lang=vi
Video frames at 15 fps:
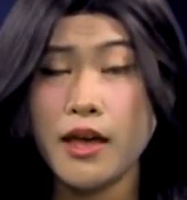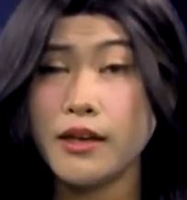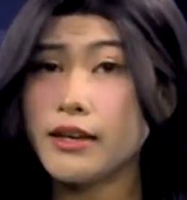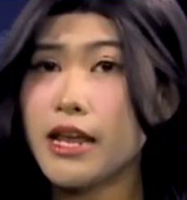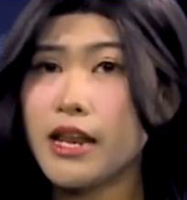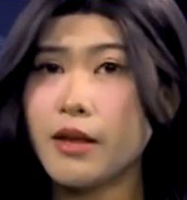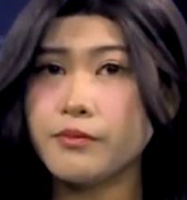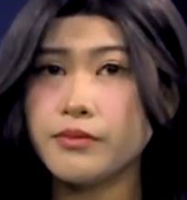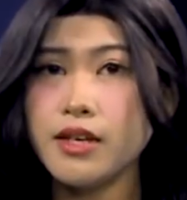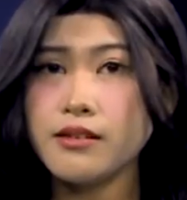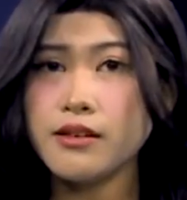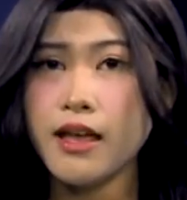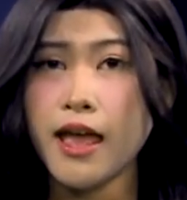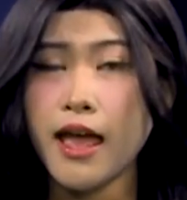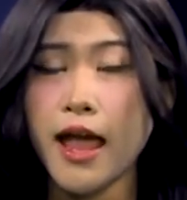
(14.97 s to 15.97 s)
Ngay lập tức,
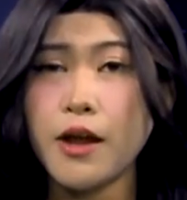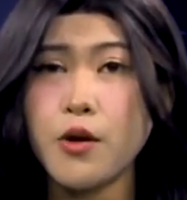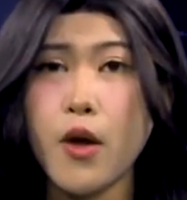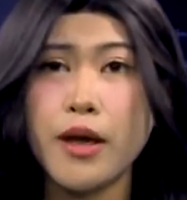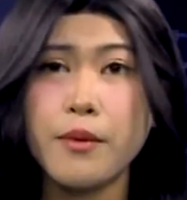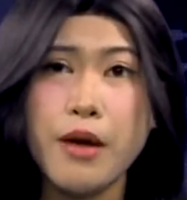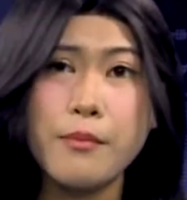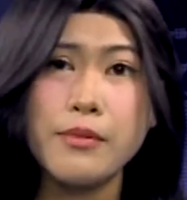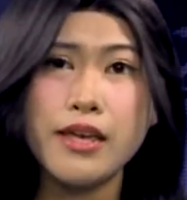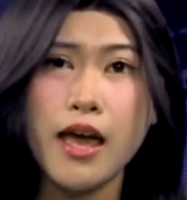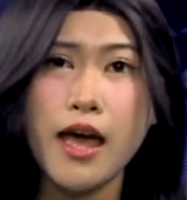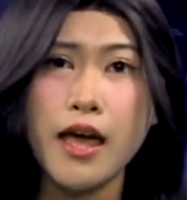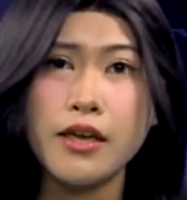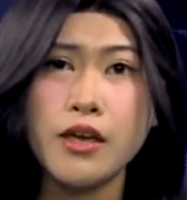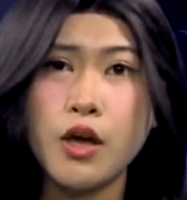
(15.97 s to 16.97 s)
Hải đoàn
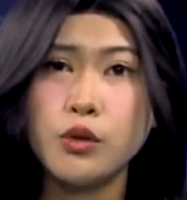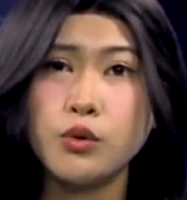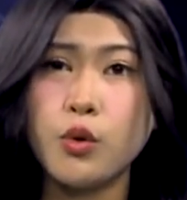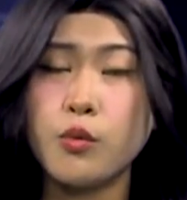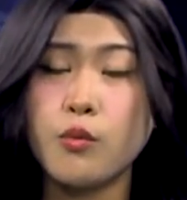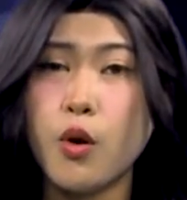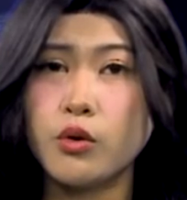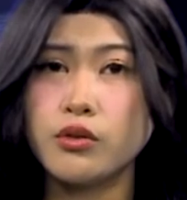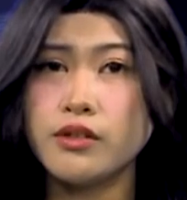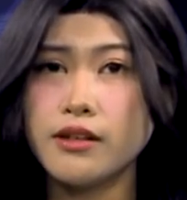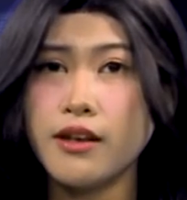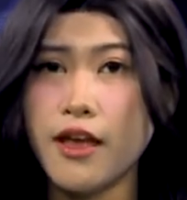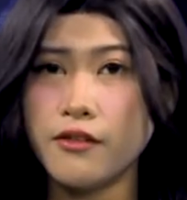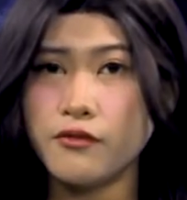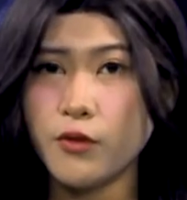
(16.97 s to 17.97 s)
32 thuộc Bộ Tư
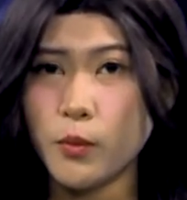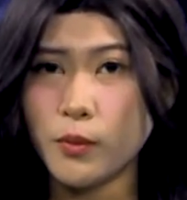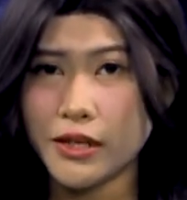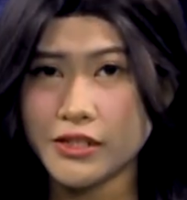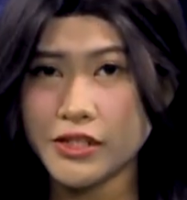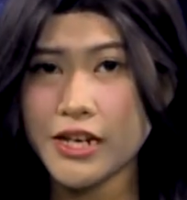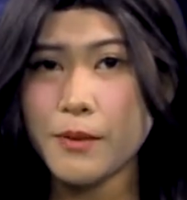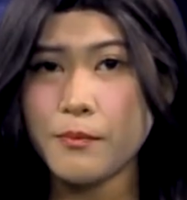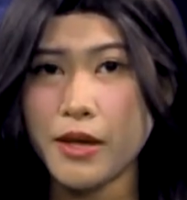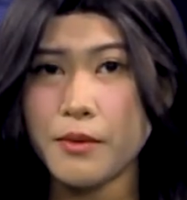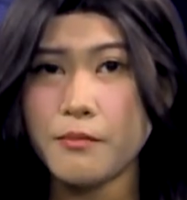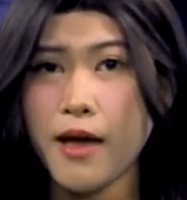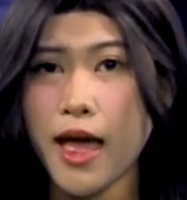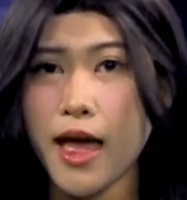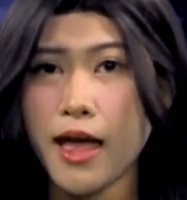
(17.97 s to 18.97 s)
lệnh Vùng Cảnh sát
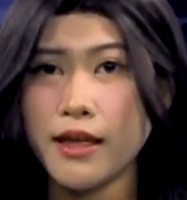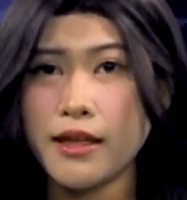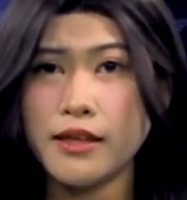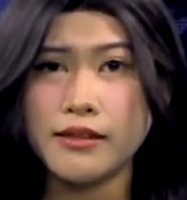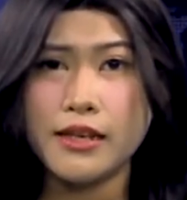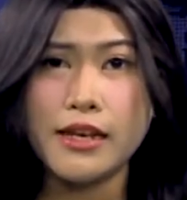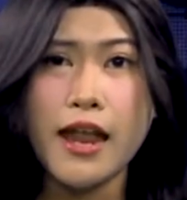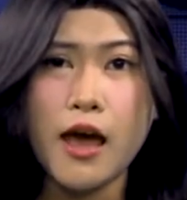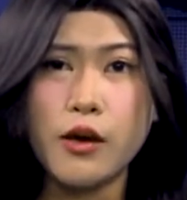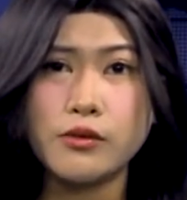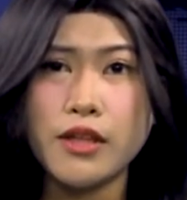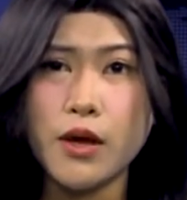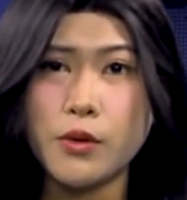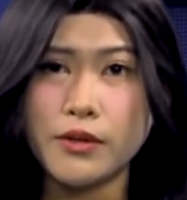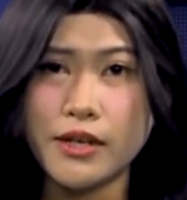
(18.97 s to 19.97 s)
Biển 3 chỉ đạo
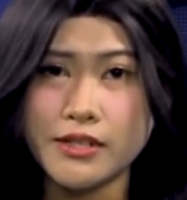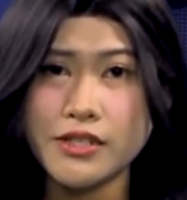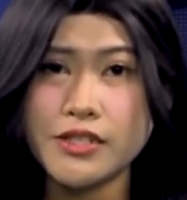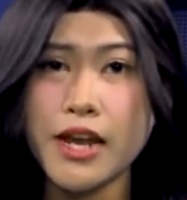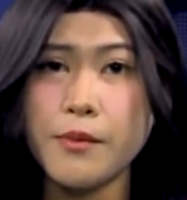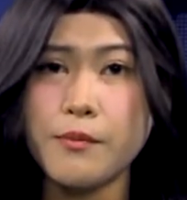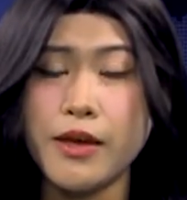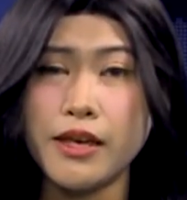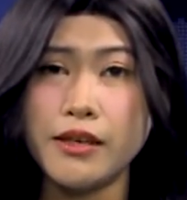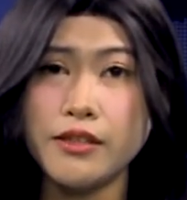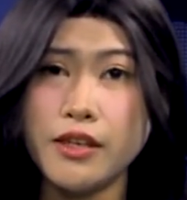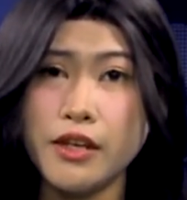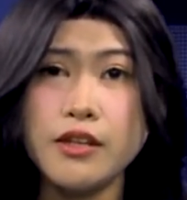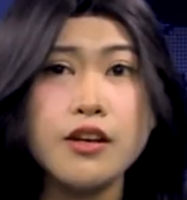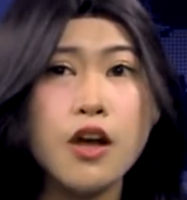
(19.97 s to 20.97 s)
tàu Cảnh sát biển
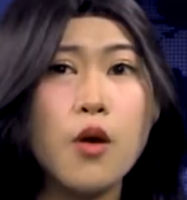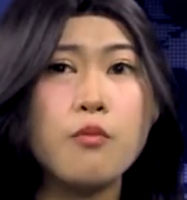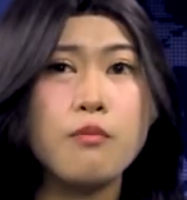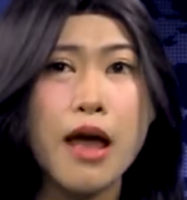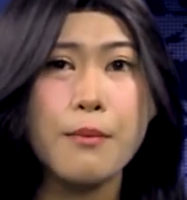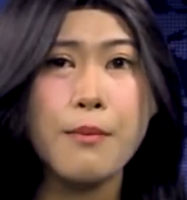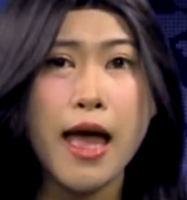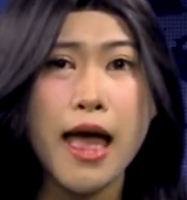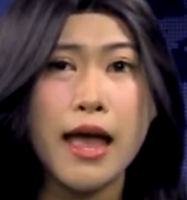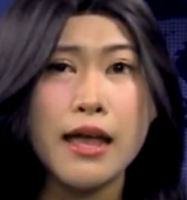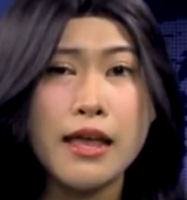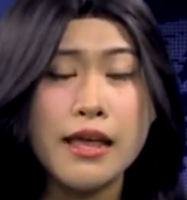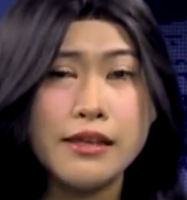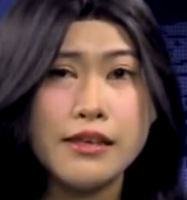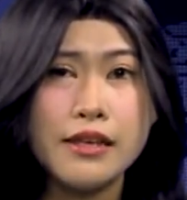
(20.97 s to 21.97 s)
9033
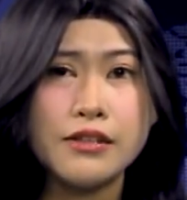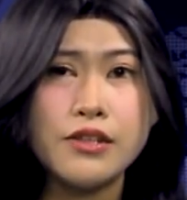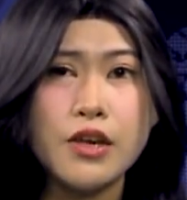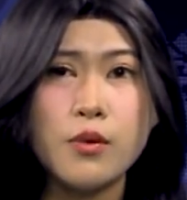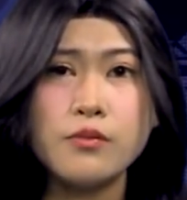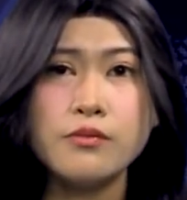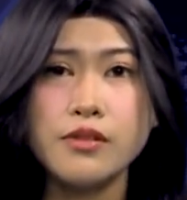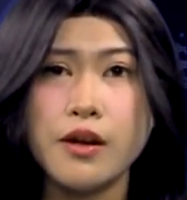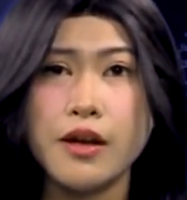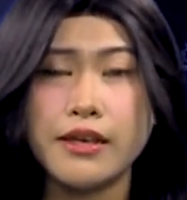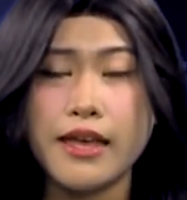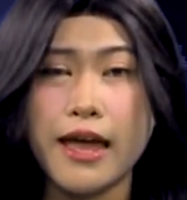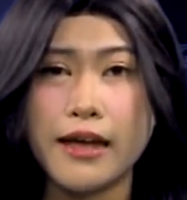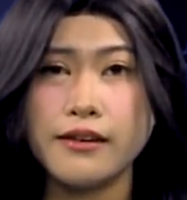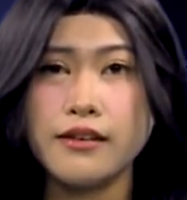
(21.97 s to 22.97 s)
nhanh chóng rời
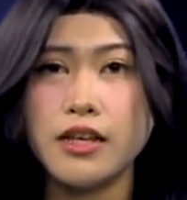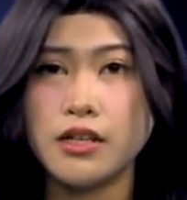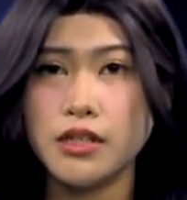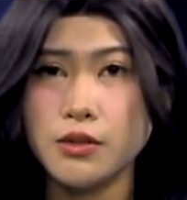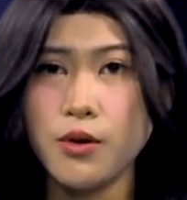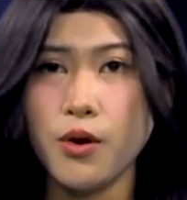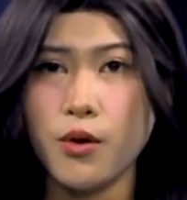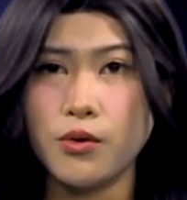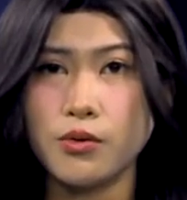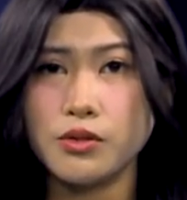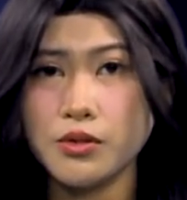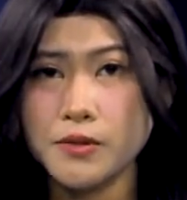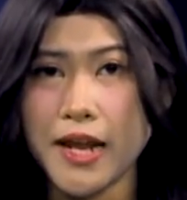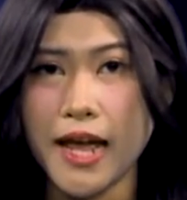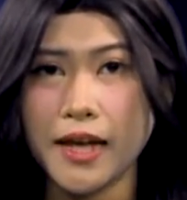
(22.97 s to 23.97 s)
cảng đi cứu hộ,
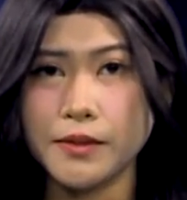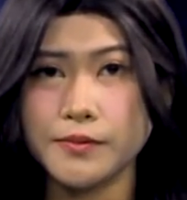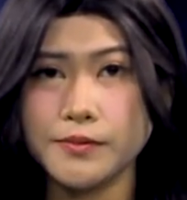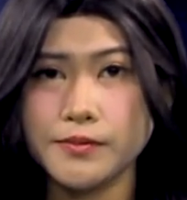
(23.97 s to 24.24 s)
cứu nạn.